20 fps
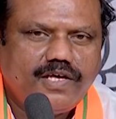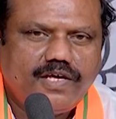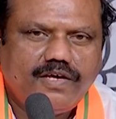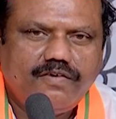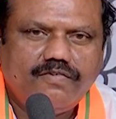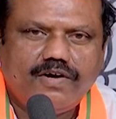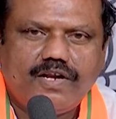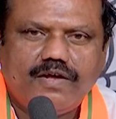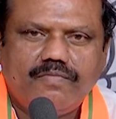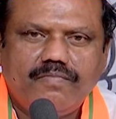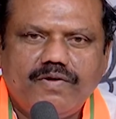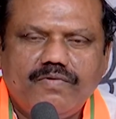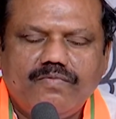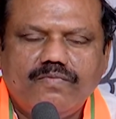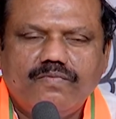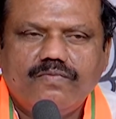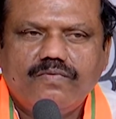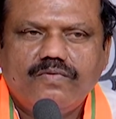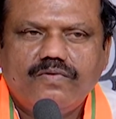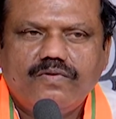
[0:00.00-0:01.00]
ఇవాళ మేము
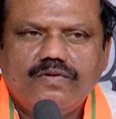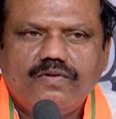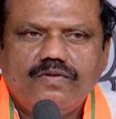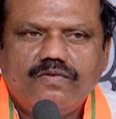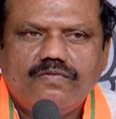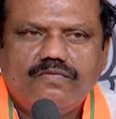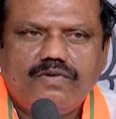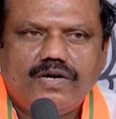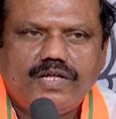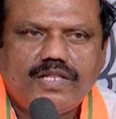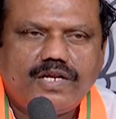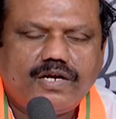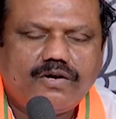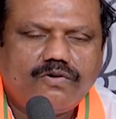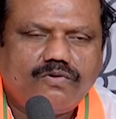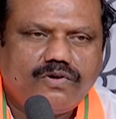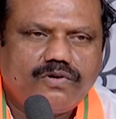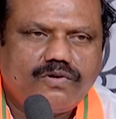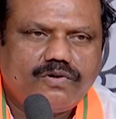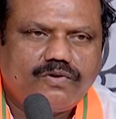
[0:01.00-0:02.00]
వందల
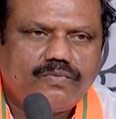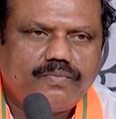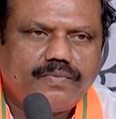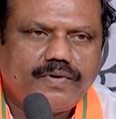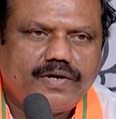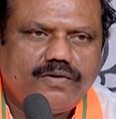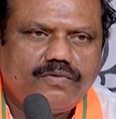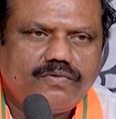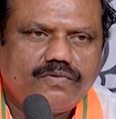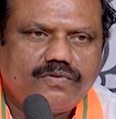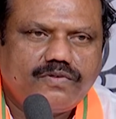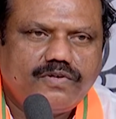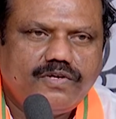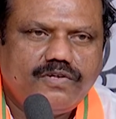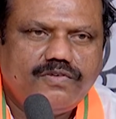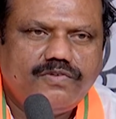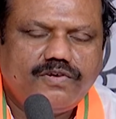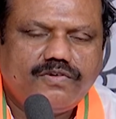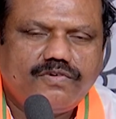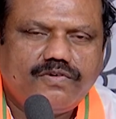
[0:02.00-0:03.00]
కోట్ల రూపాయలు
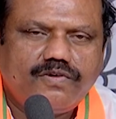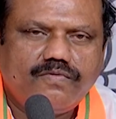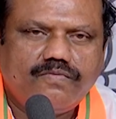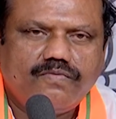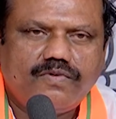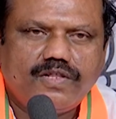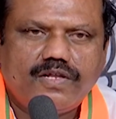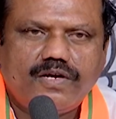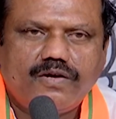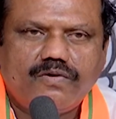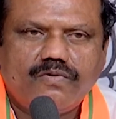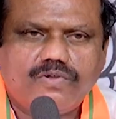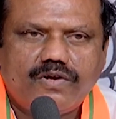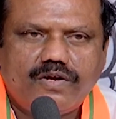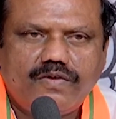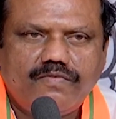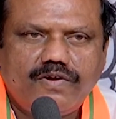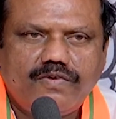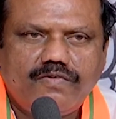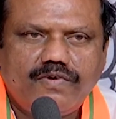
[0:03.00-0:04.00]
సీజ్ చేసినాం వందల కోట్ల
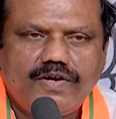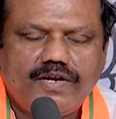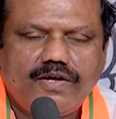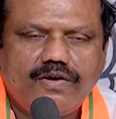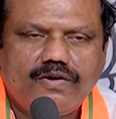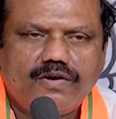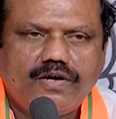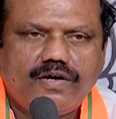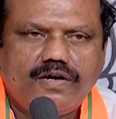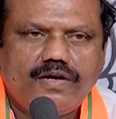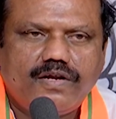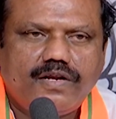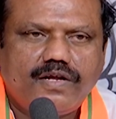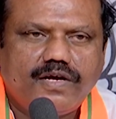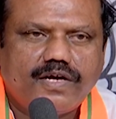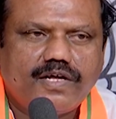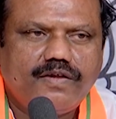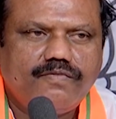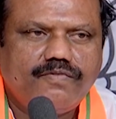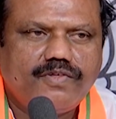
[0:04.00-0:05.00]
విలువైన యొక్క
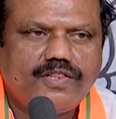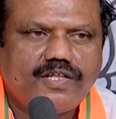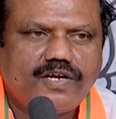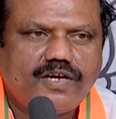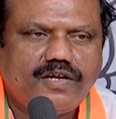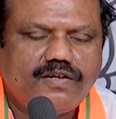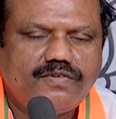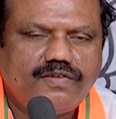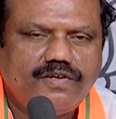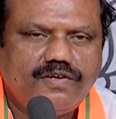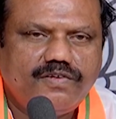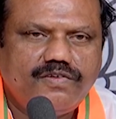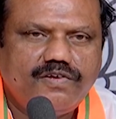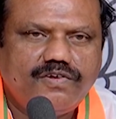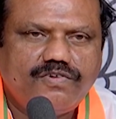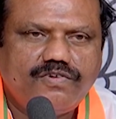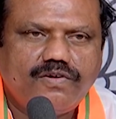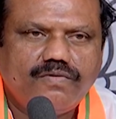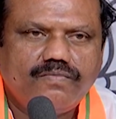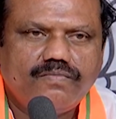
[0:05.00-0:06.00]
నకిలీ విత్తనాలు సీజ్
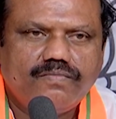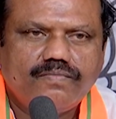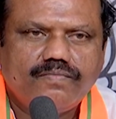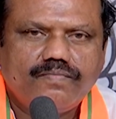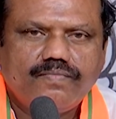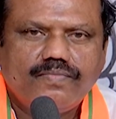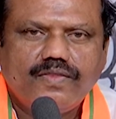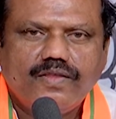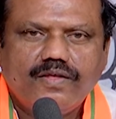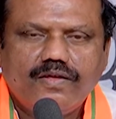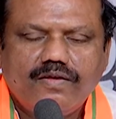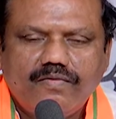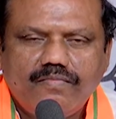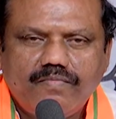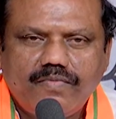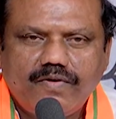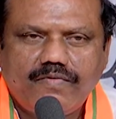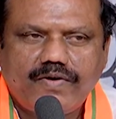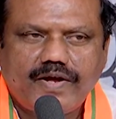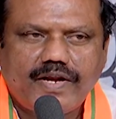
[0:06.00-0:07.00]
చేసినాం
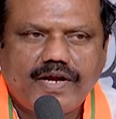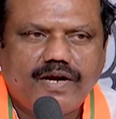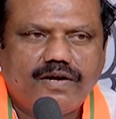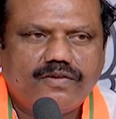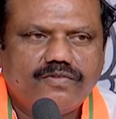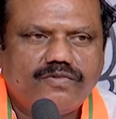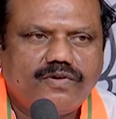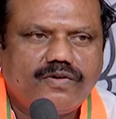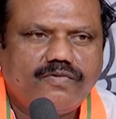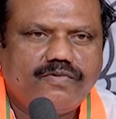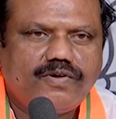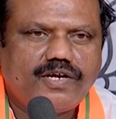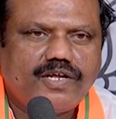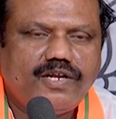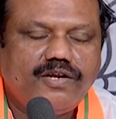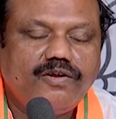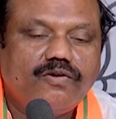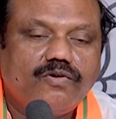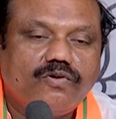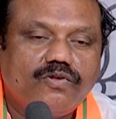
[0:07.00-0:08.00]
మేము అరికడుతున్నాం అంటే
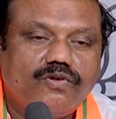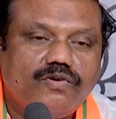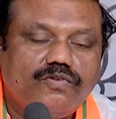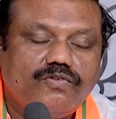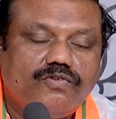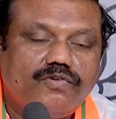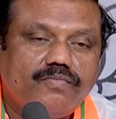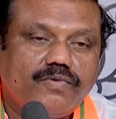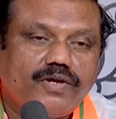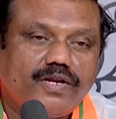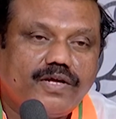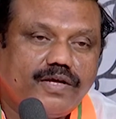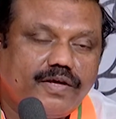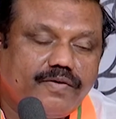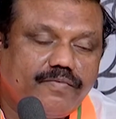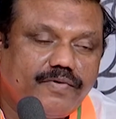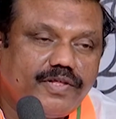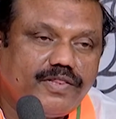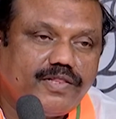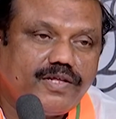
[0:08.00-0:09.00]
ఇన్ని రోజుల నుంచి మరి
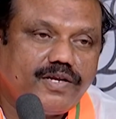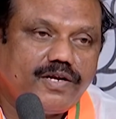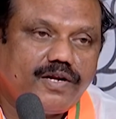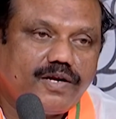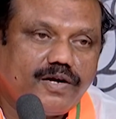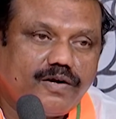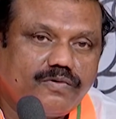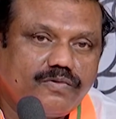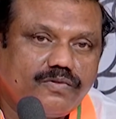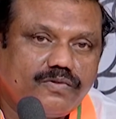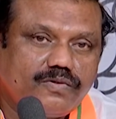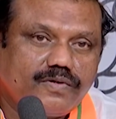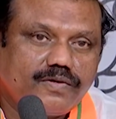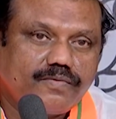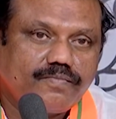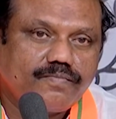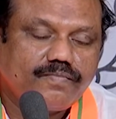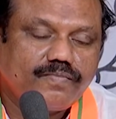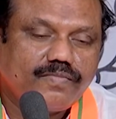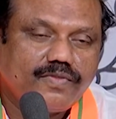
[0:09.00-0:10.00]
ఏమైందని నేను అడుగుతున్నా
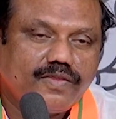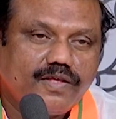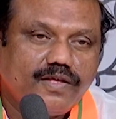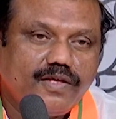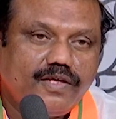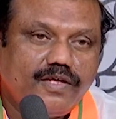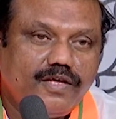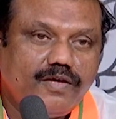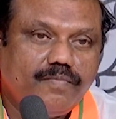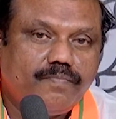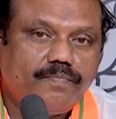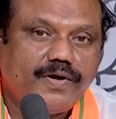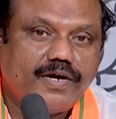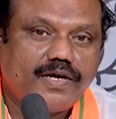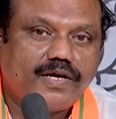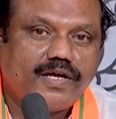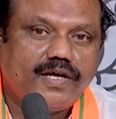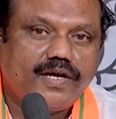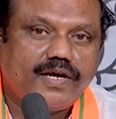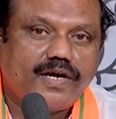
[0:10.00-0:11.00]

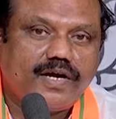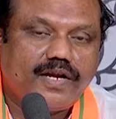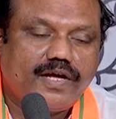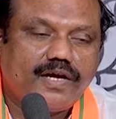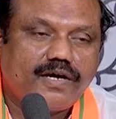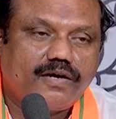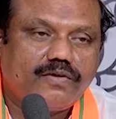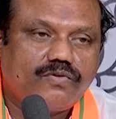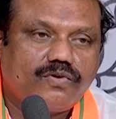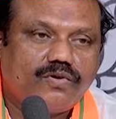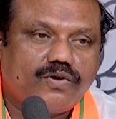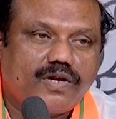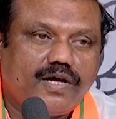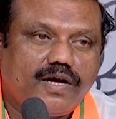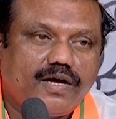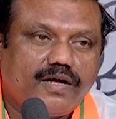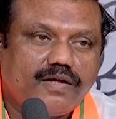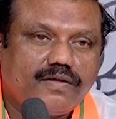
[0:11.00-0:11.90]
ఇప్పటికీ ఇంకా అనేక చోట్ల